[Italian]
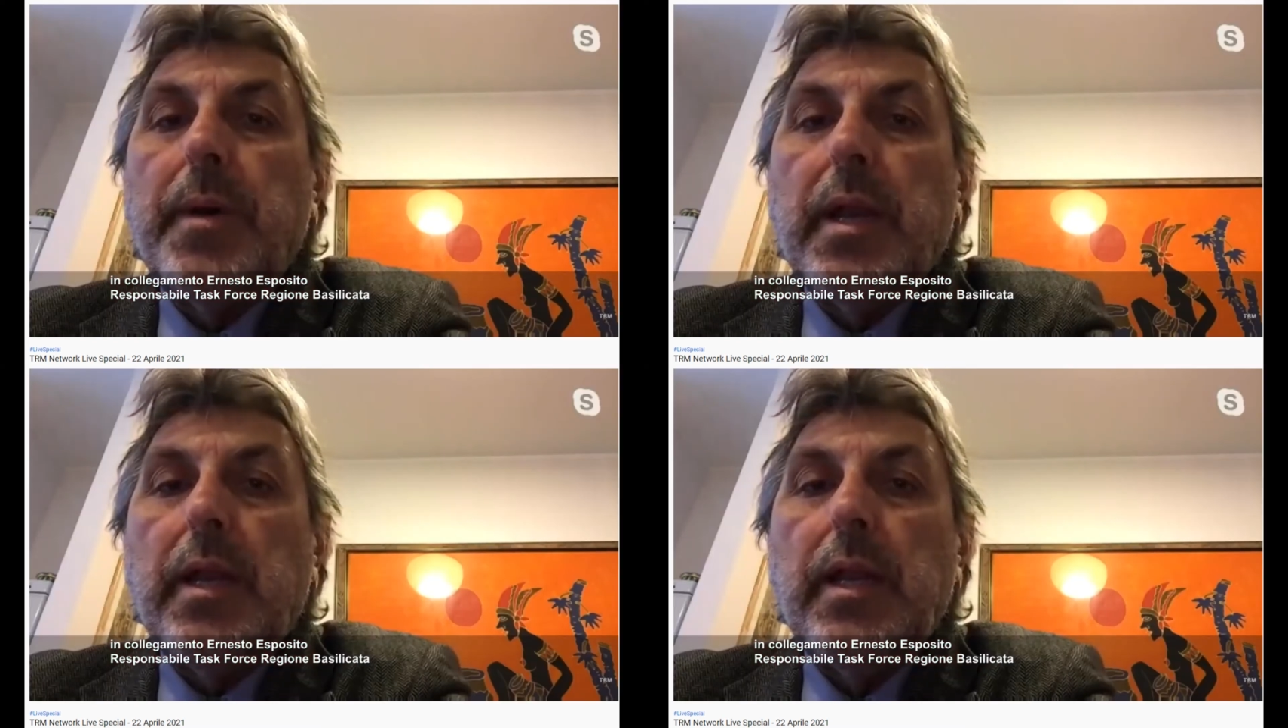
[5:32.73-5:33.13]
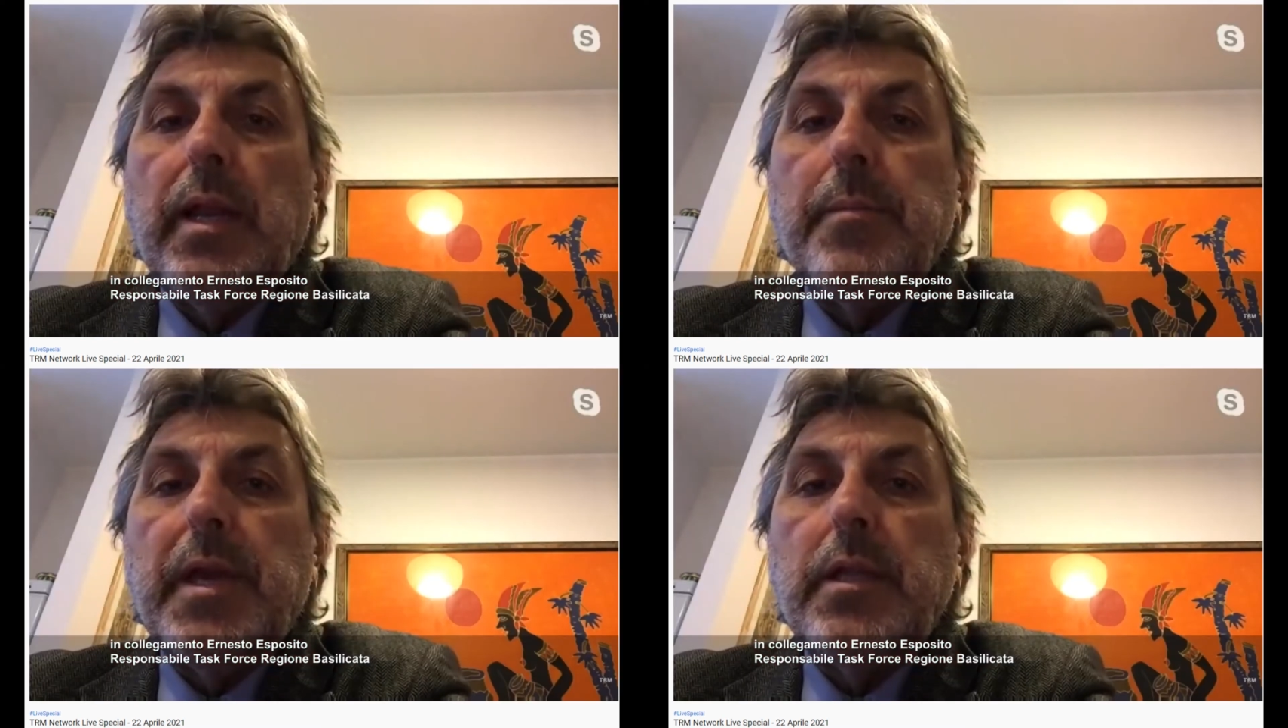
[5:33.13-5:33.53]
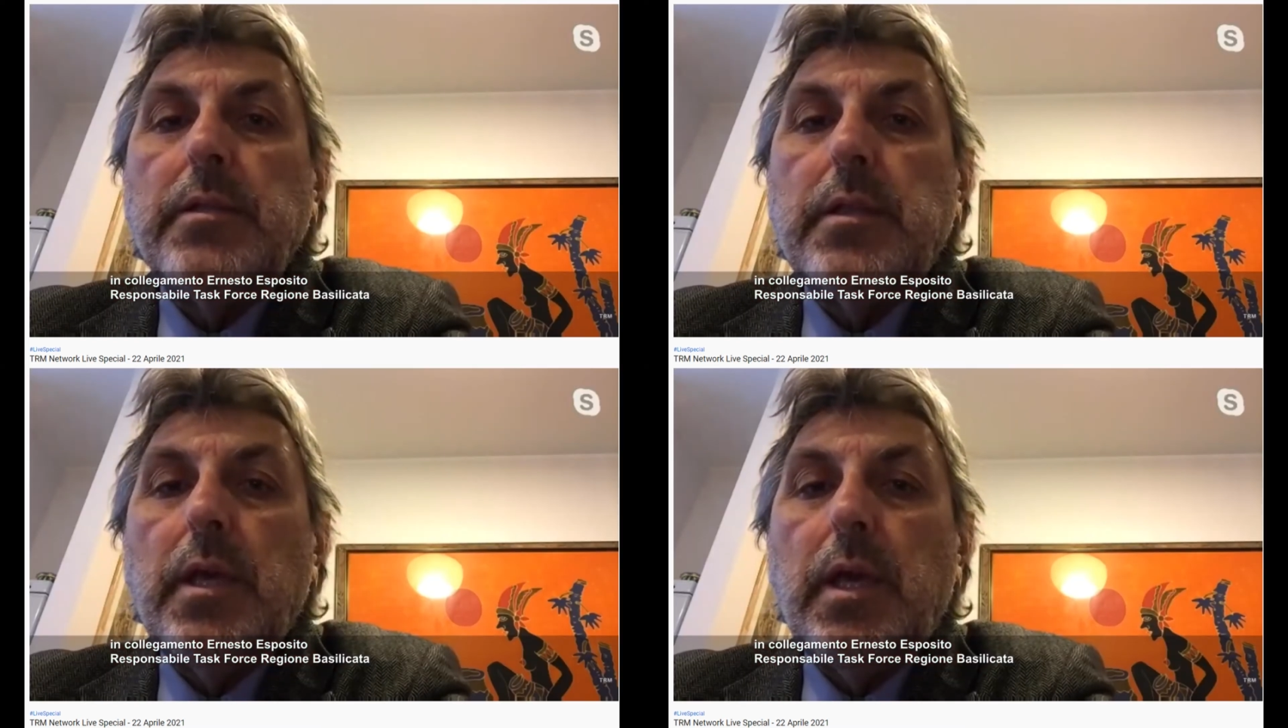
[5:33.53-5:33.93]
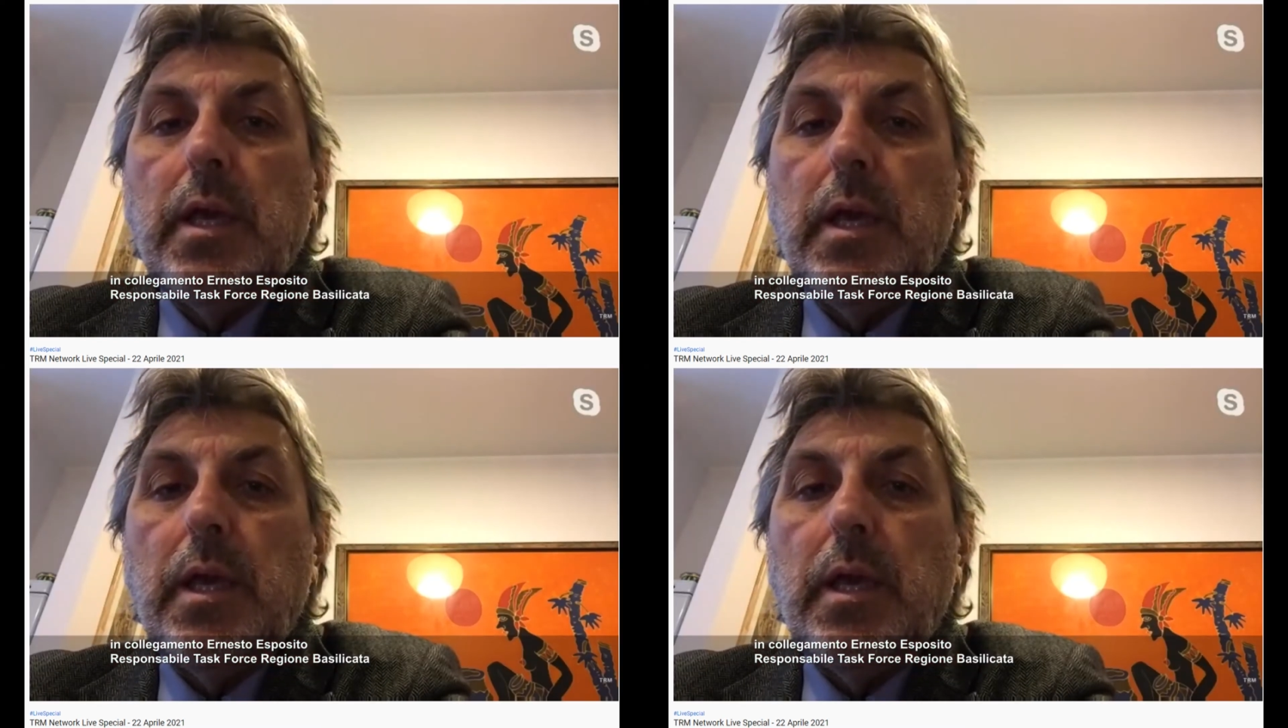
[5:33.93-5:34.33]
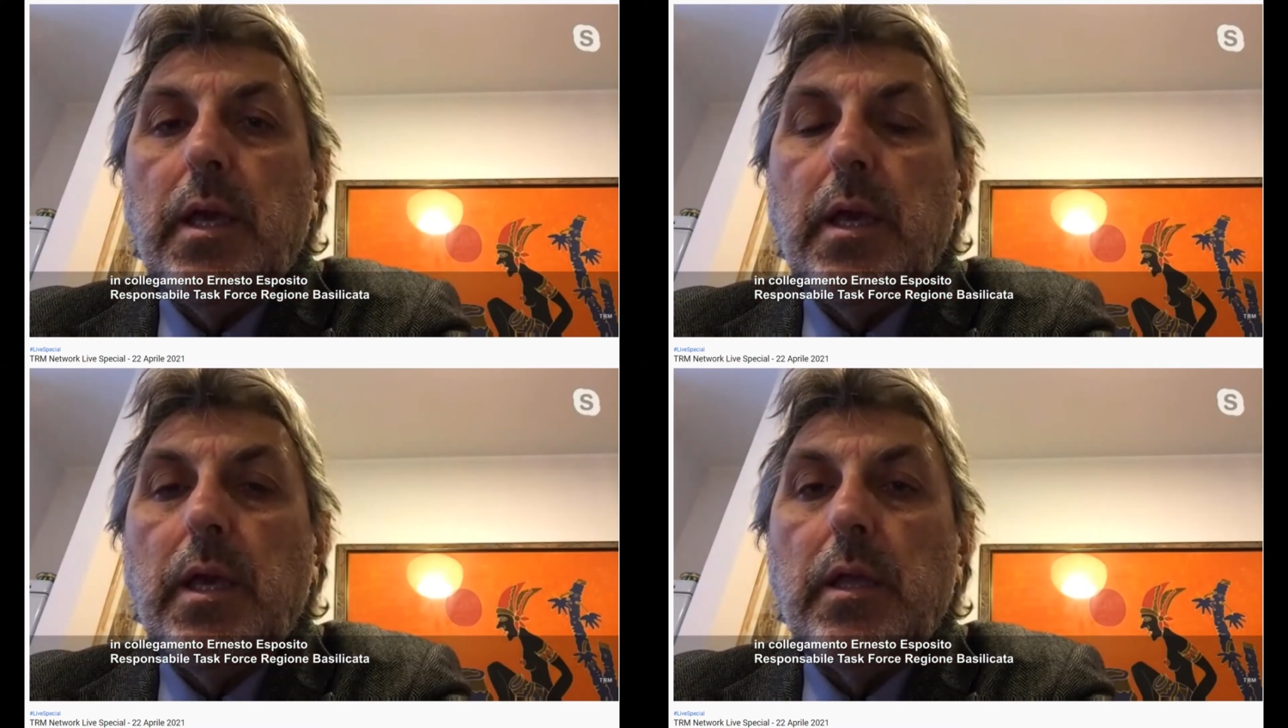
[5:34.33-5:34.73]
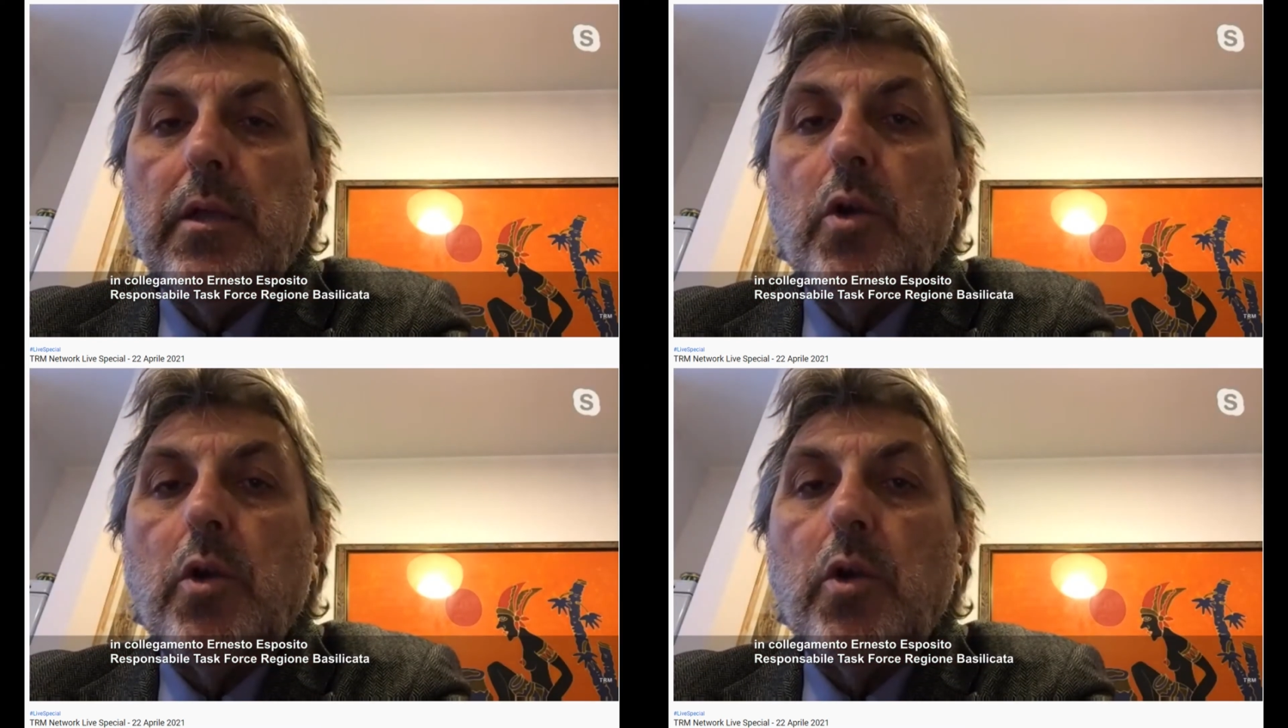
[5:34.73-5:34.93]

parallelamente,